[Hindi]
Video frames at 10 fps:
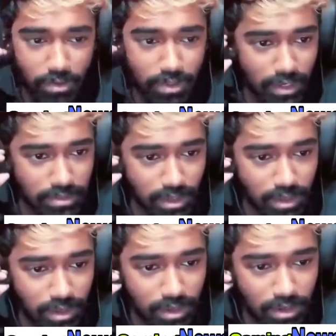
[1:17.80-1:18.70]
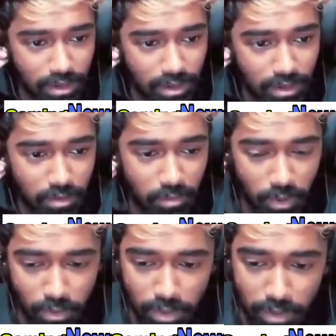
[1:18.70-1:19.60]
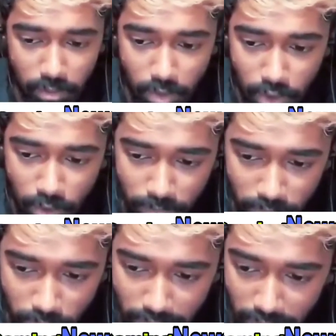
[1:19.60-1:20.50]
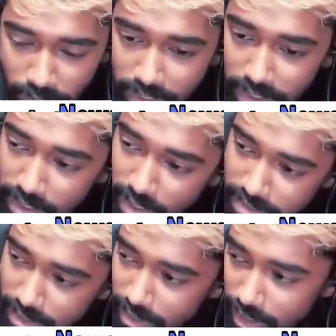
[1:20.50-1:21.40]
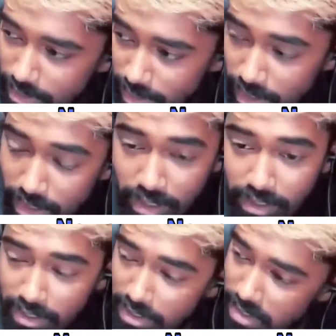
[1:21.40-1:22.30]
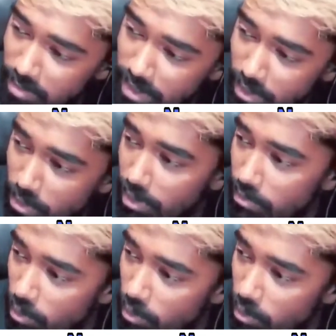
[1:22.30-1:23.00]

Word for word: होता ऐसा और उन्होंने वो टॉपिक को डाइवर्ट करके ऐसा दिखा दिया कि जैसे मैंने कोई